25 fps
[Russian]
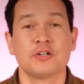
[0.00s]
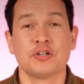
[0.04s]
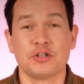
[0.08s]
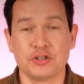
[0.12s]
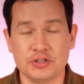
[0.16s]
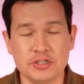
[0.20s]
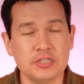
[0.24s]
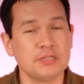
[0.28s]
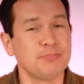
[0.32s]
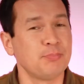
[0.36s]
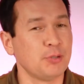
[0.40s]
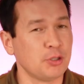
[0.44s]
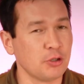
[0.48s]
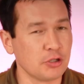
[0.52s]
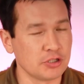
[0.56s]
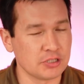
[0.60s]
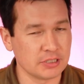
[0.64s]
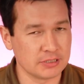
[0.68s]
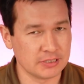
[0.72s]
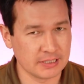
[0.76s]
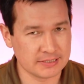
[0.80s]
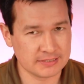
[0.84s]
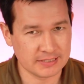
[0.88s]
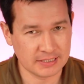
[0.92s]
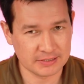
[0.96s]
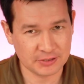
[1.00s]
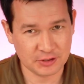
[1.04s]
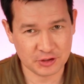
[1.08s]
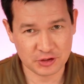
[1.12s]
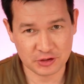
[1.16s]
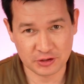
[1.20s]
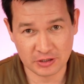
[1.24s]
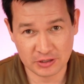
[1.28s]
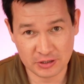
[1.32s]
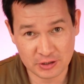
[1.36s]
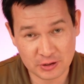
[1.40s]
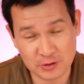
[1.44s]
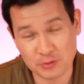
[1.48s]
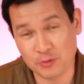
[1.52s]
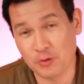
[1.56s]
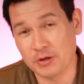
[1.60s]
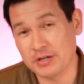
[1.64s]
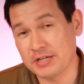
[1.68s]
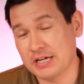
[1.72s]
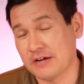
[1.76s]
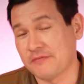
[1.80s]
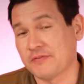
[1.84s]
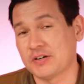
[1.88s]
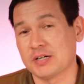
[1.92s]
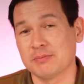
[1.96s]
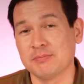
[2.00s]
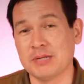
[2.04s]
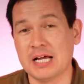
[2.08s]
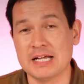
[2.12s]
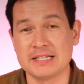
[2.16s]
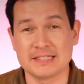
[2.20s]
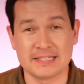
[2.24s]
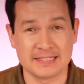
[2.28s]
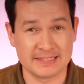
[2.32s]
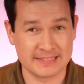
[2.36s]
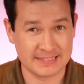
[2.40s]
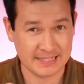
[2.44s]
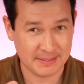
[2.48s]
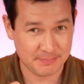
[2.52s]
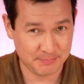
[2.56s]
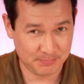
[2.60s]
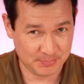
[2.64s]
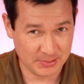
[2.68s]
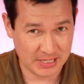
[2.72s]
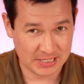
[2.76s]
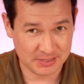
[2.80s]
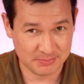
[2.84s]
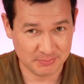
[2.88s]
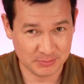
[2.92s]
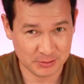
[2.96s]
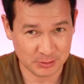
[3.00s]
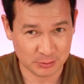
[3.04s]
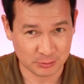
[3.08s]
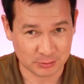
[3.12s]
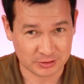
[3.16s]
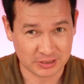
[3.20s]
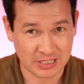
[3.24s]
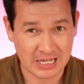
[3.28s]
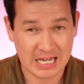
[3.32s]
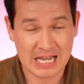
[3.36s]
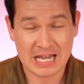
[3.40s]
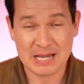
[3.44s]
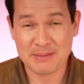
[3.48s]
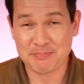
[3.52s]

Кредит берется достаточно легко и оформляется за 5 минут.